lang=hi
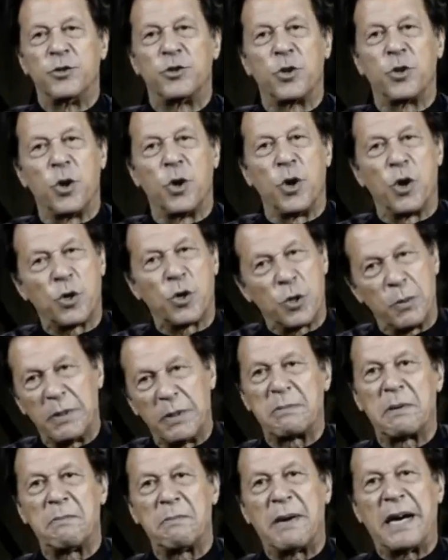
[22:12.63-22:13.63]
जो
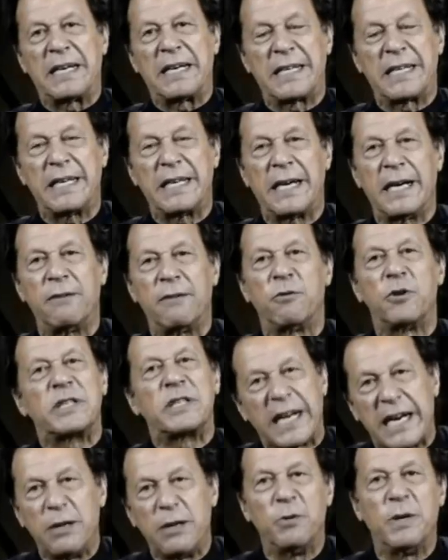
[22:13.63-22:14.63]
हुकूमत में बैठे हैं वो
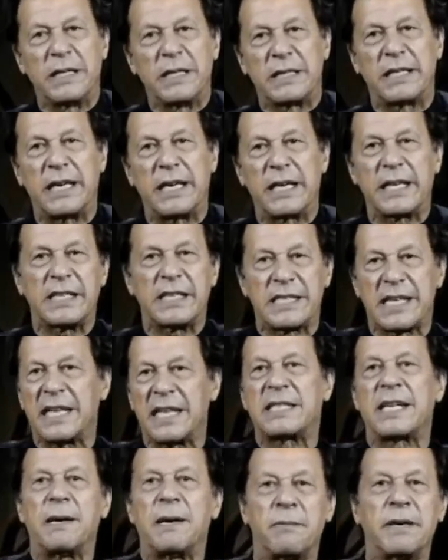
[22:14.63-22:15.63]
डरे हुए थे कि सच
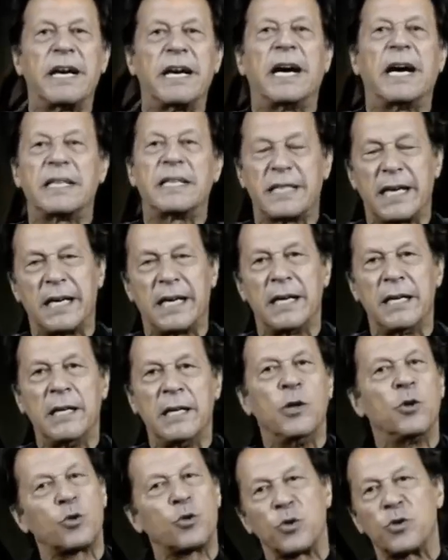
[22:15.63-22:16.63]
सामने आ जाए
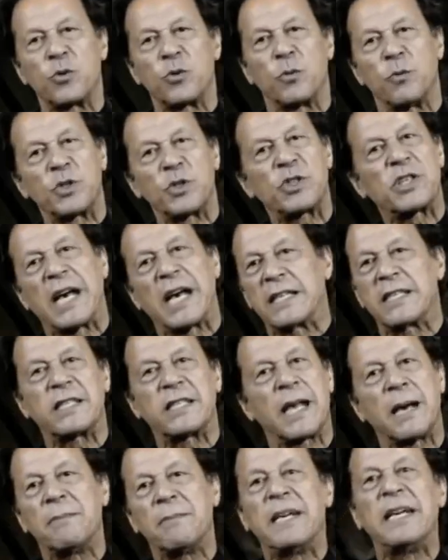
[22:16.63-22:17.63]
तो वो साजिश
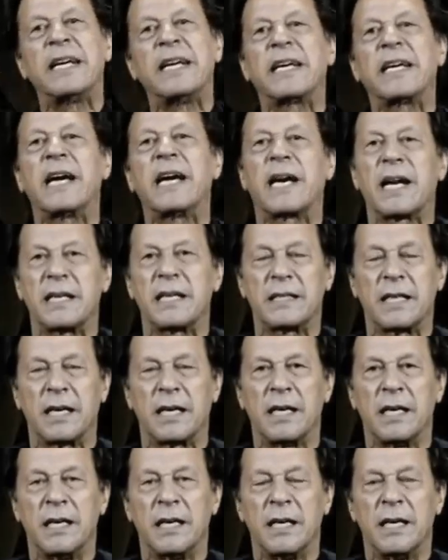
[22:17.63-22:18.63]
सामने लेके आ रहा था
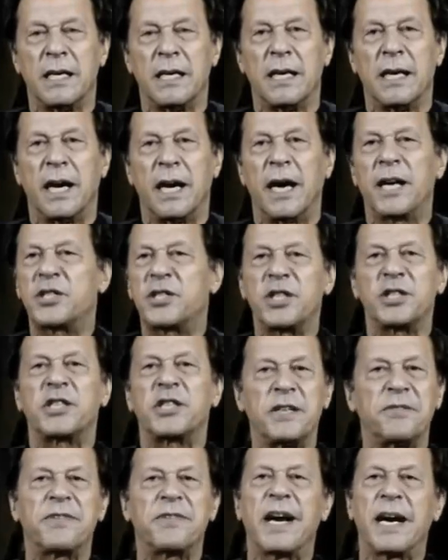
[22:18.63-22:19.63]
अरशद
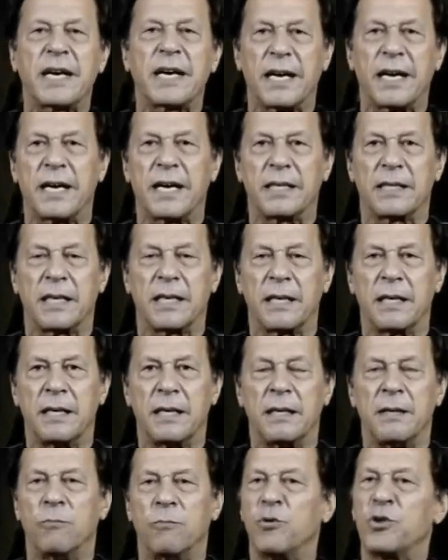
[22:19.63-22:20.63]
शरीफ क्या कर रहा था
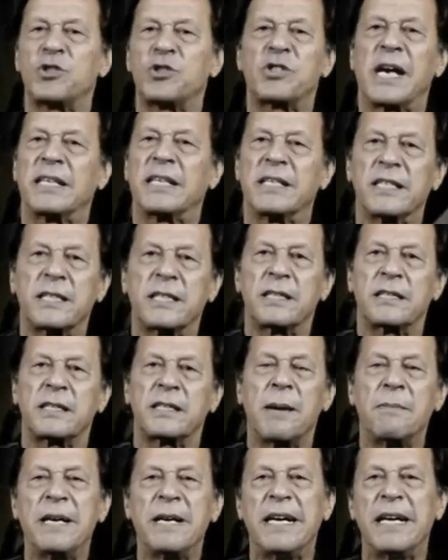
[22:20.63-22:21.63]
वो साजिश
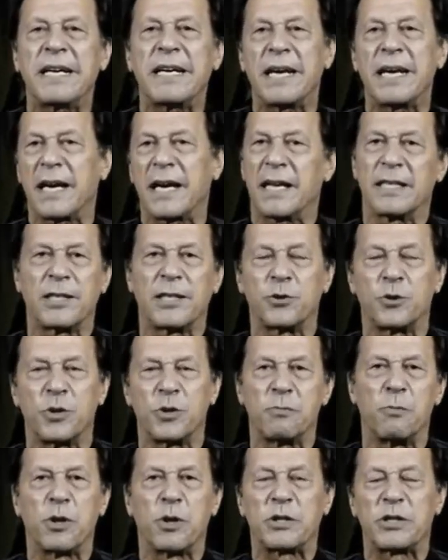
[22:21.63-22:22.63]
सामने लेके आ रहा था जो
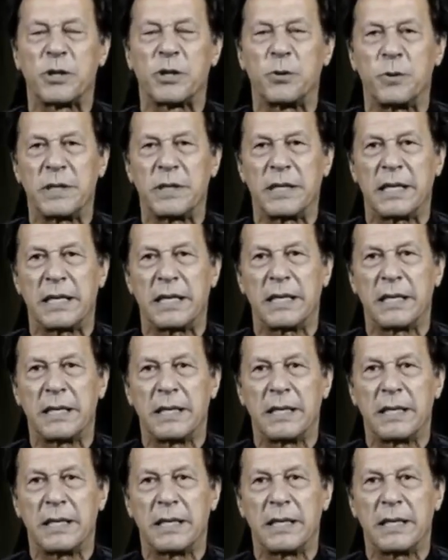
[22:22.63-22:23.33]
इस मुल्क से हुई है